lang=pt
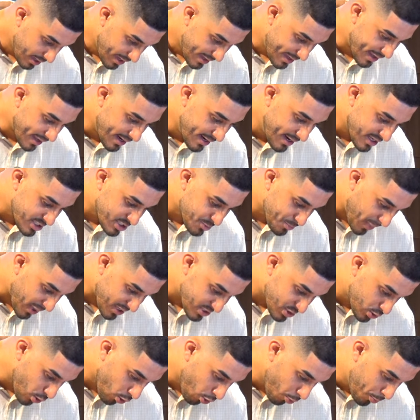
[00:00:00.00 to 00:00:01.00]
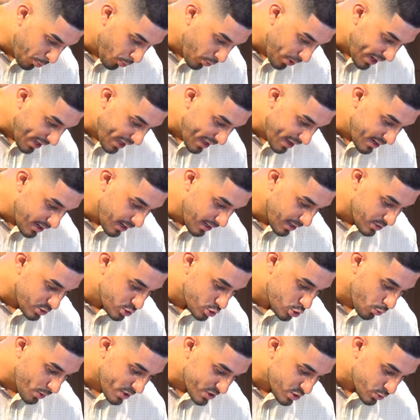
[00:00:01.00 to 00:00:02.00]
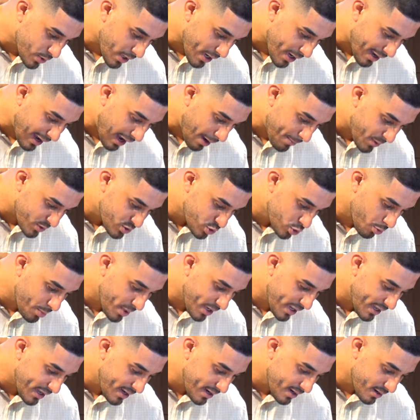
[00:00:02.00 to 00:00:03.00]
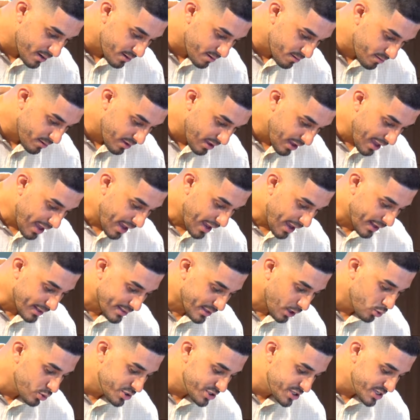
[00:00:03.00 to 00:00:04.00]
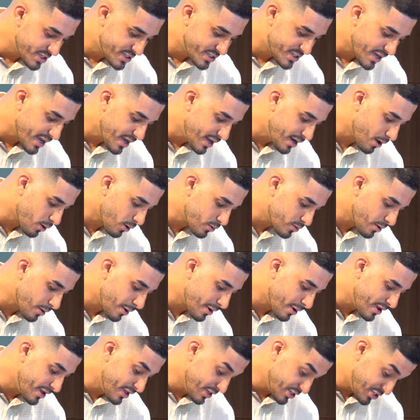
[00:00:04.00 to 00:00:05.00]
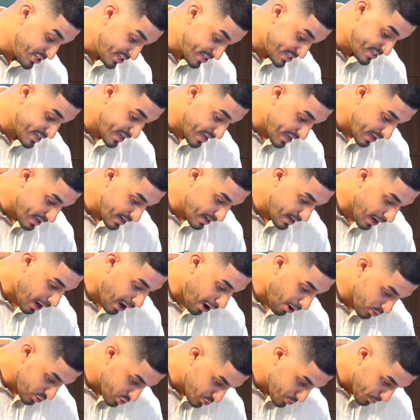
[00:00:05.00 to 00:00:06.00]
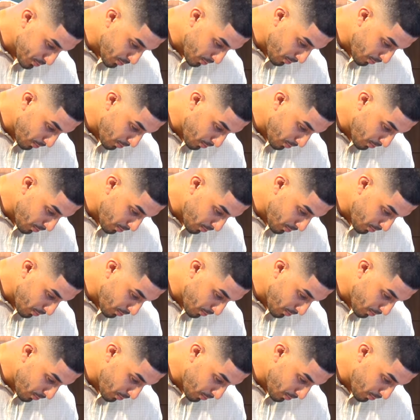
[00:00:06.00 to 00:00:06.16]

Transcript: E Elias passou por ele, lançou a sua capa sobre ele. Então disse ele, ao, disse ele aos.